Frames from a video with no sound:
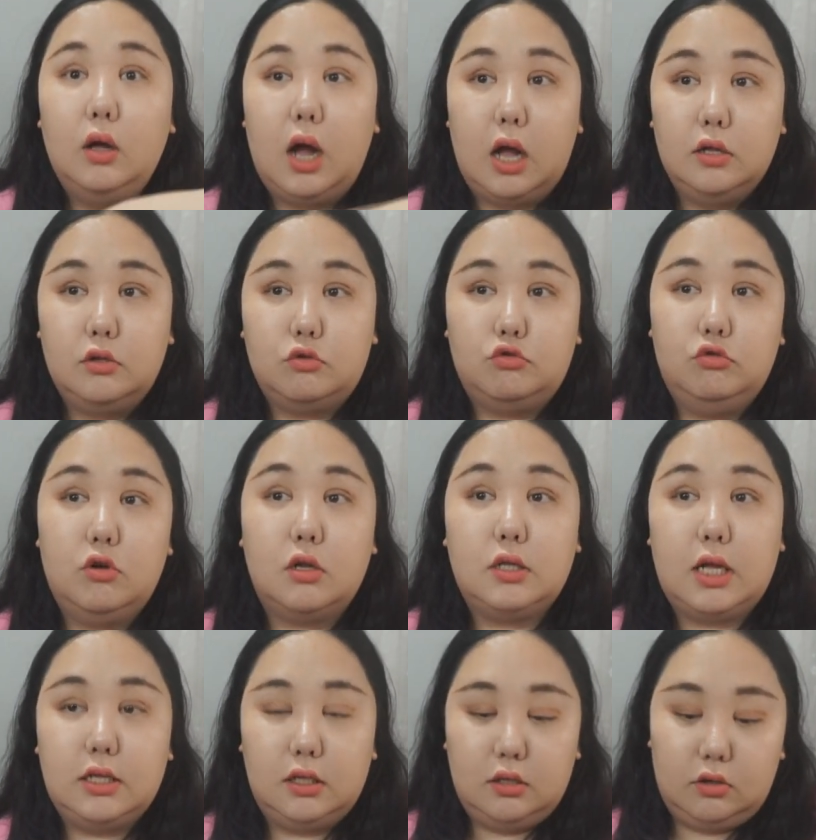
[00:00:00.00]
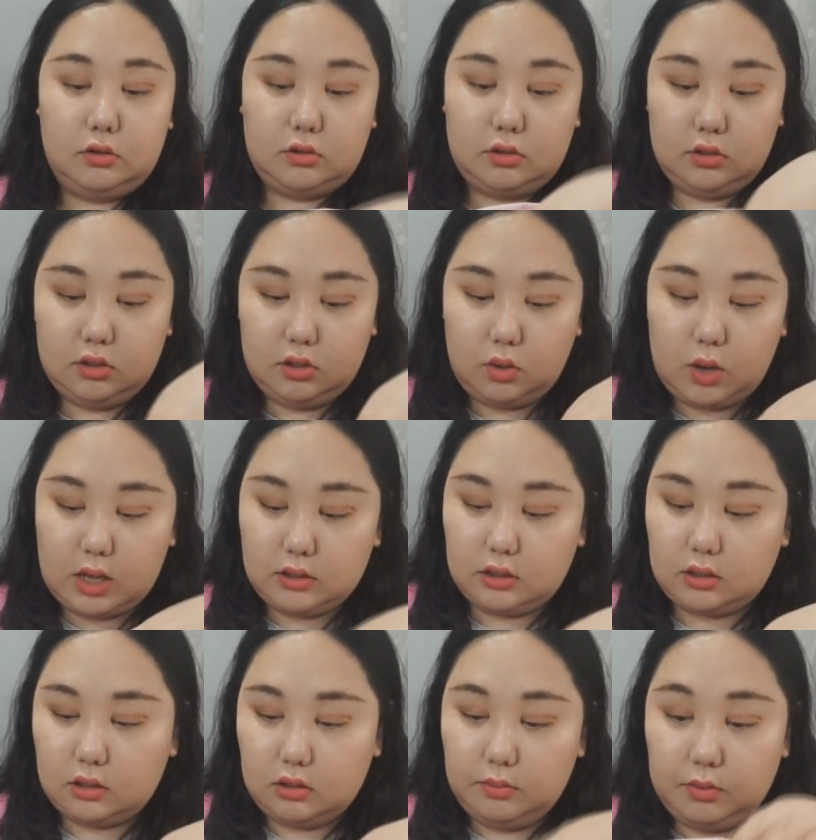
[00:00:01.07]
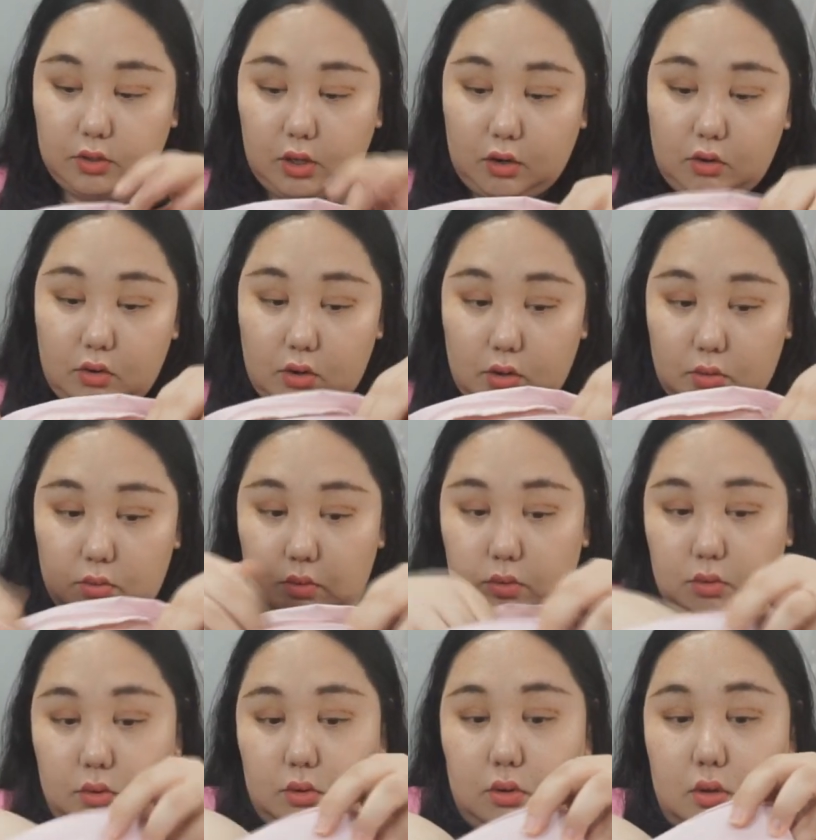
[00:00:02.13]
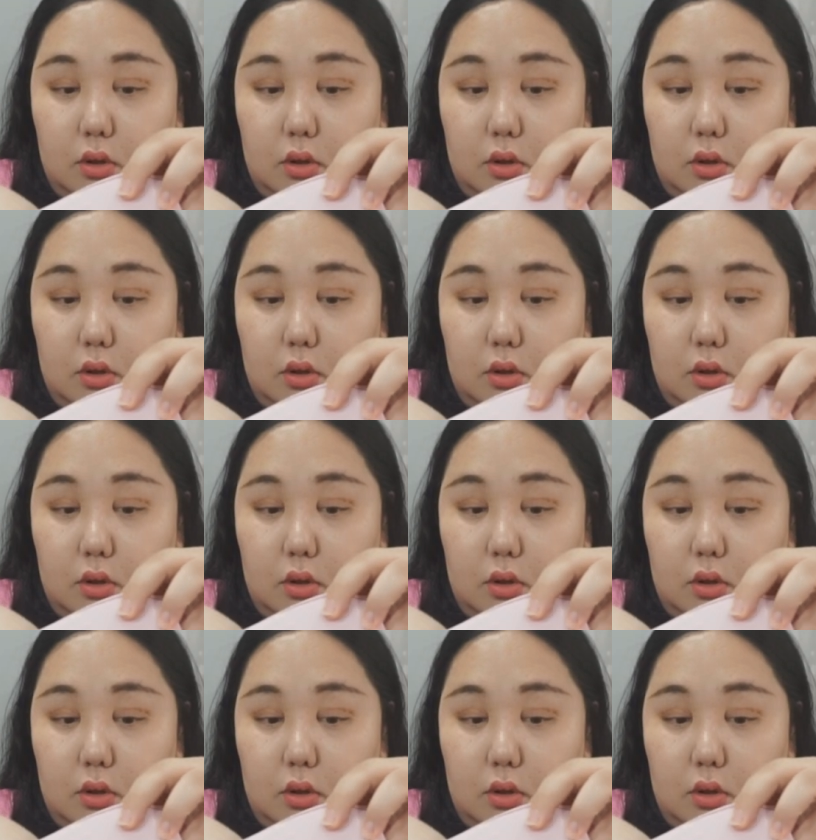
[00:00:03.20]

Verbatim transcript: 안에서 굴러다니는 것들 요 안에도 넣으면 될 것 같고